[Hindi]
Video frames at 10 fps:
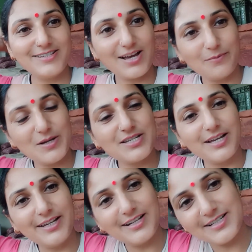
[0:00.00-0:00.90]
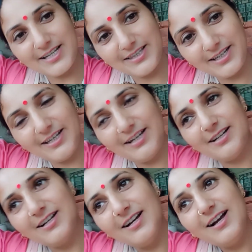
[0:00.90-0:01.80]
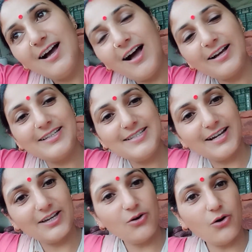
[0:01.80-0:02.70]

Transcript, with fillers: जान पहचान निकल जाती है ना आगे से आगे और